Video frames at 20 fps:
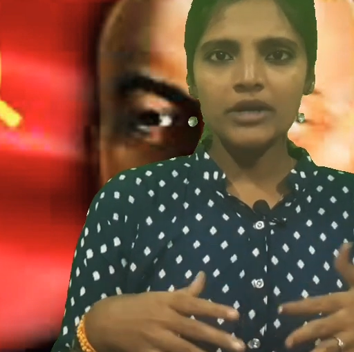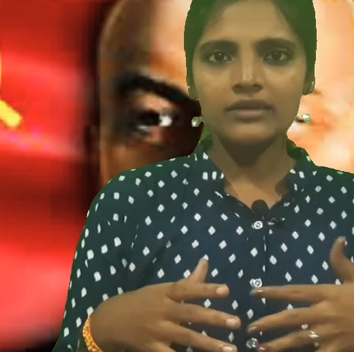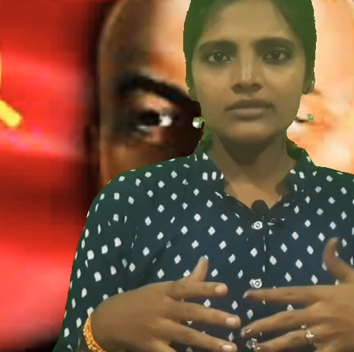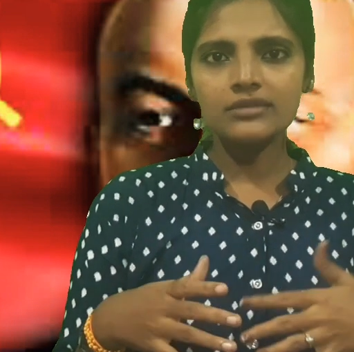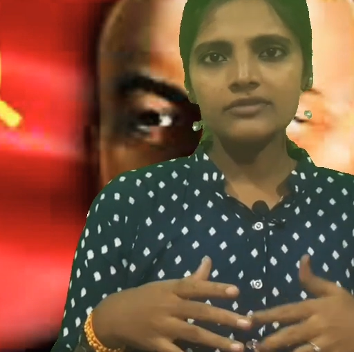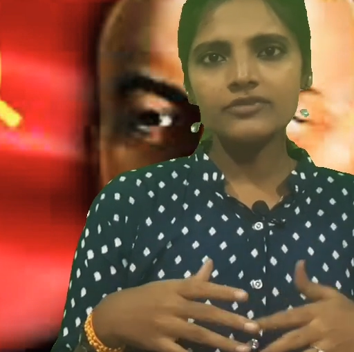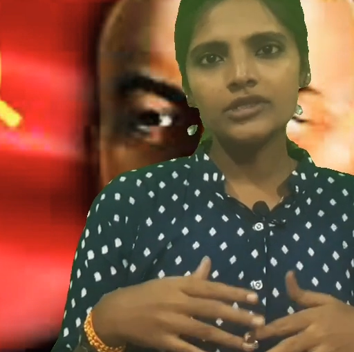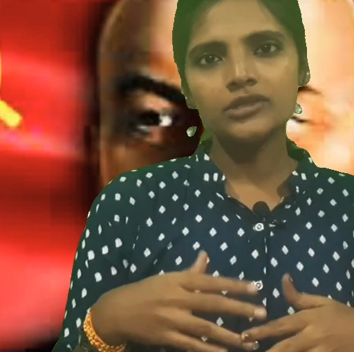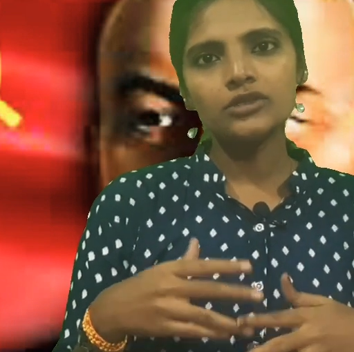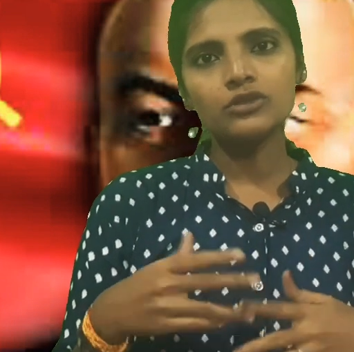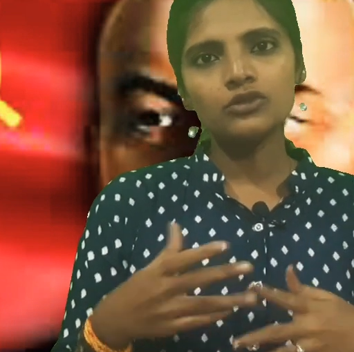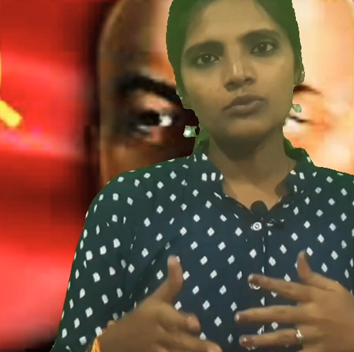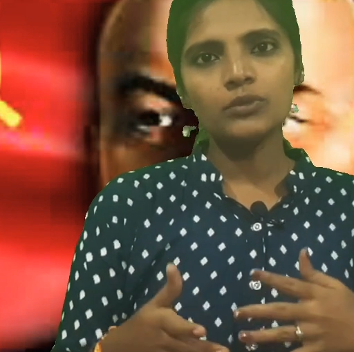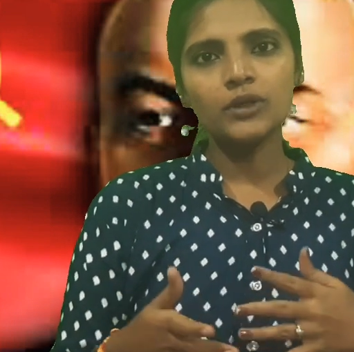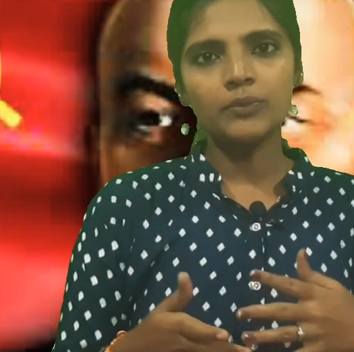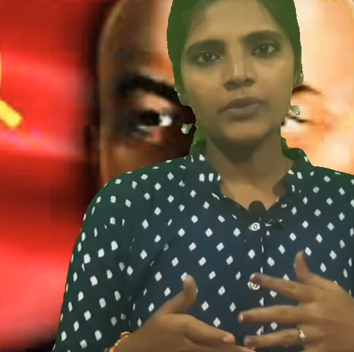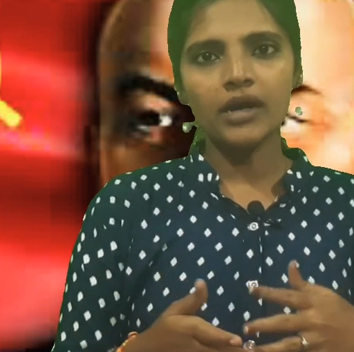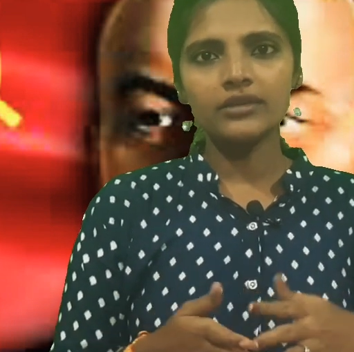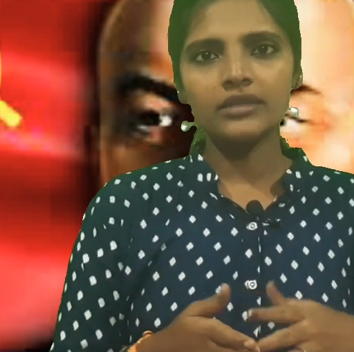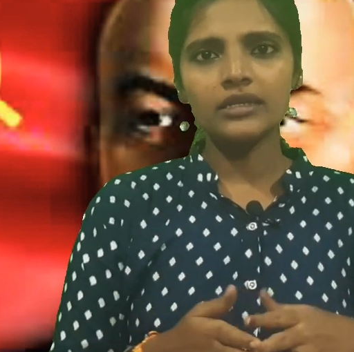மனசு வந்து
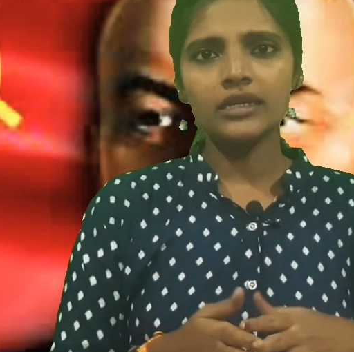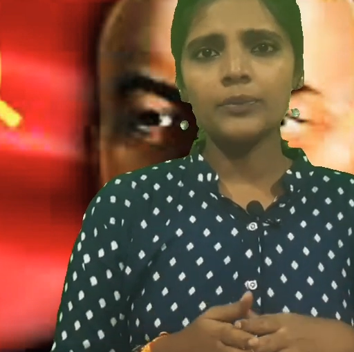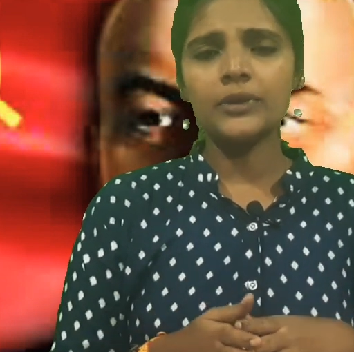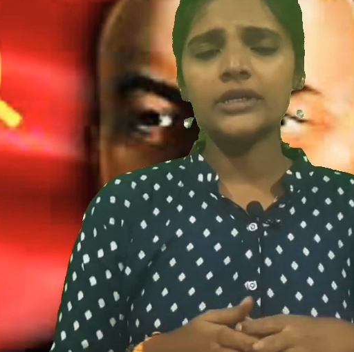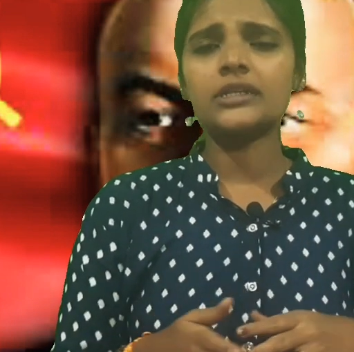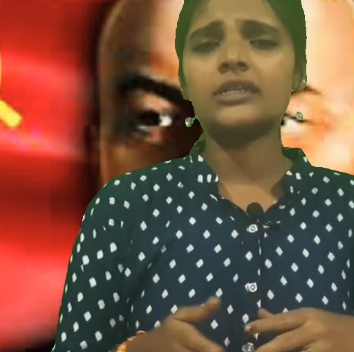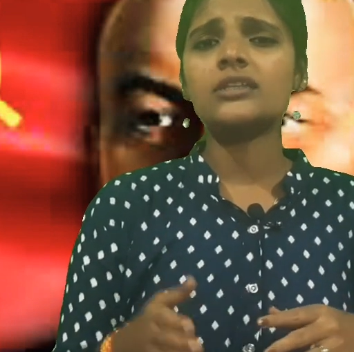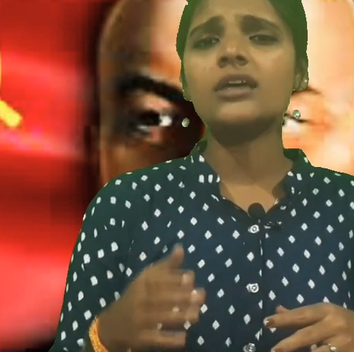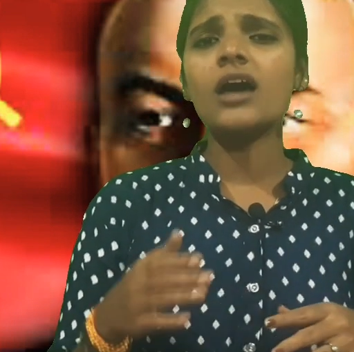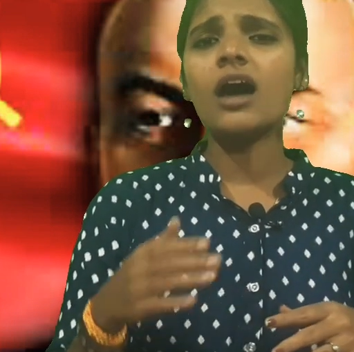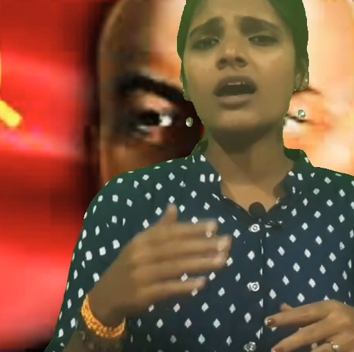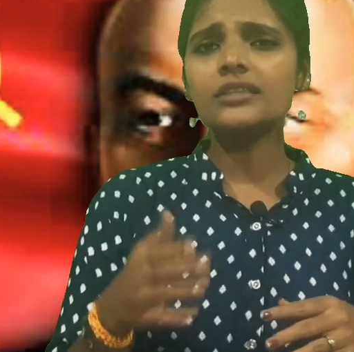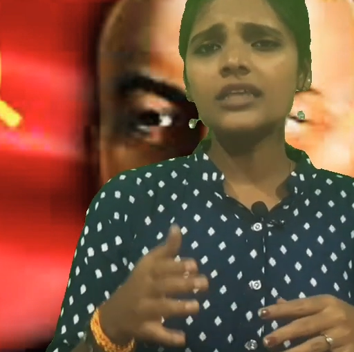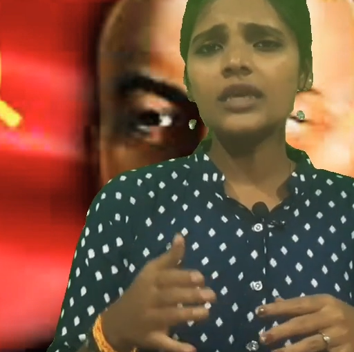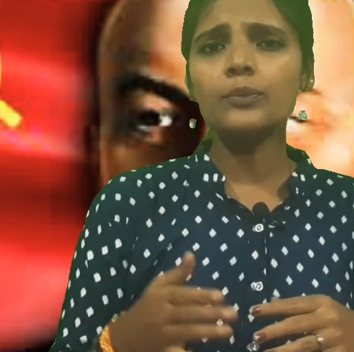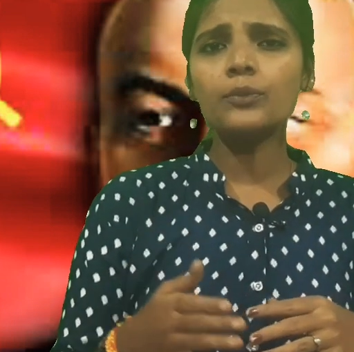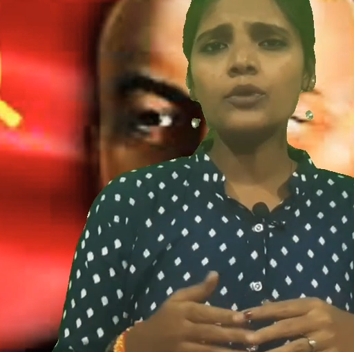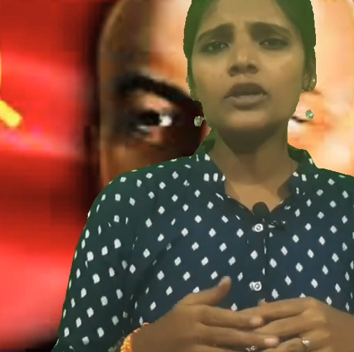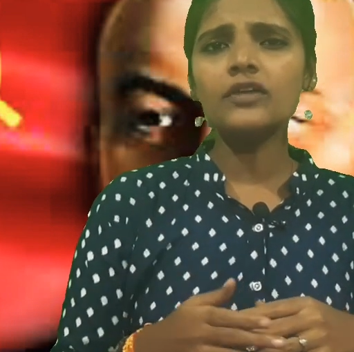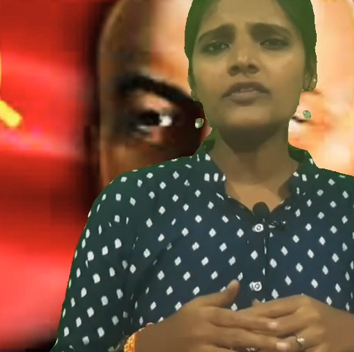ரொம்ப பாதிக்கப்பட்டது
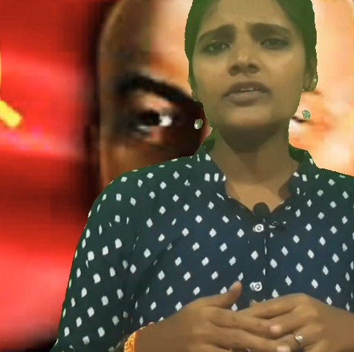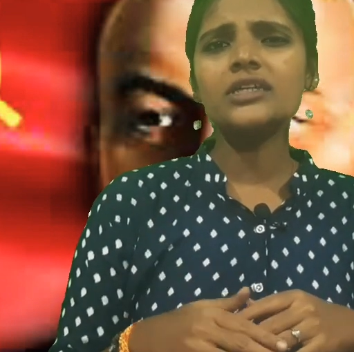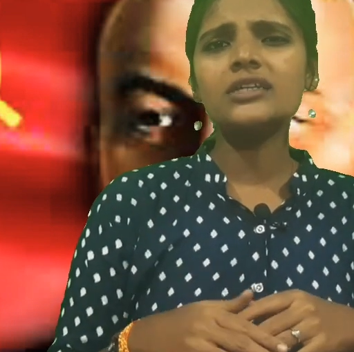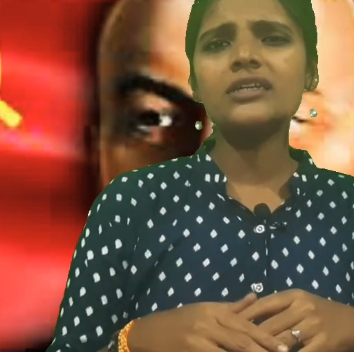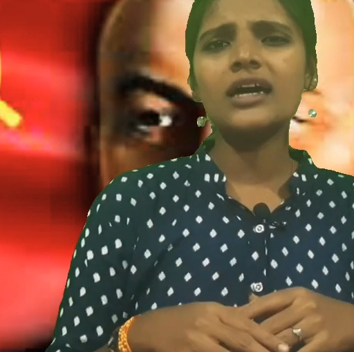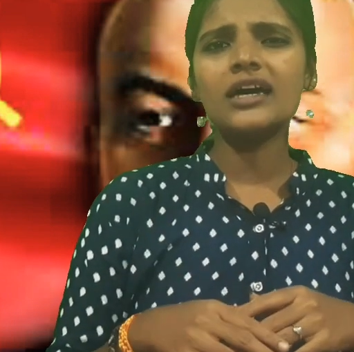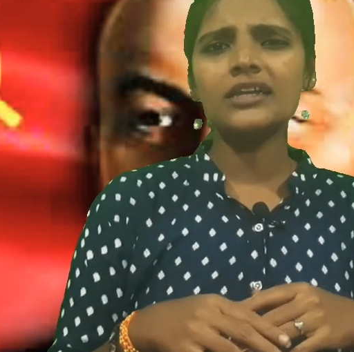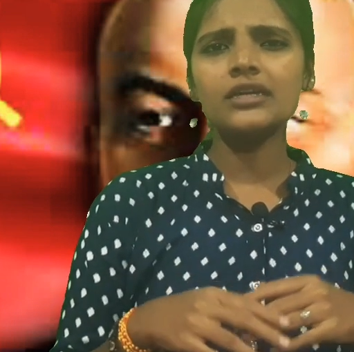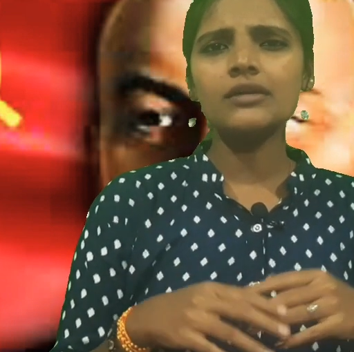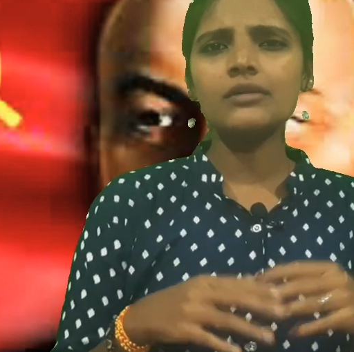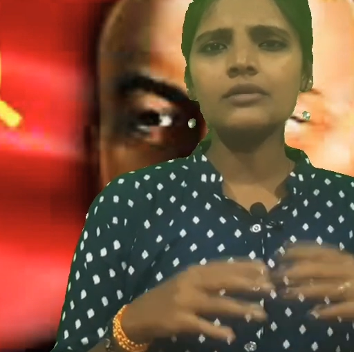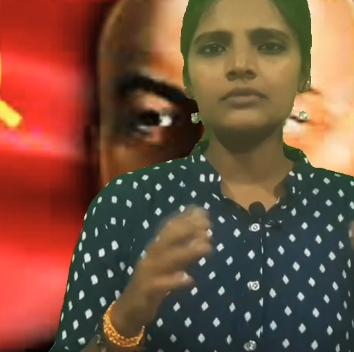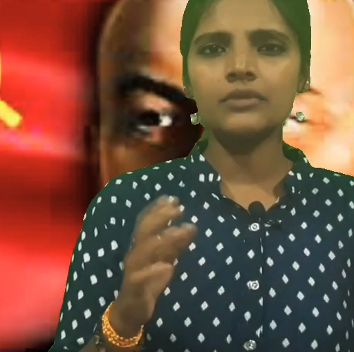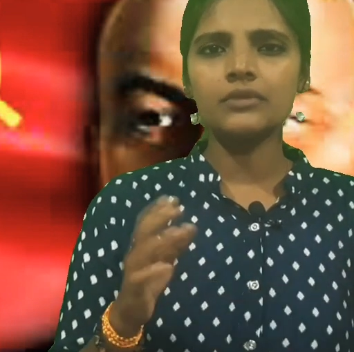அதே போல் வந்து நிறைய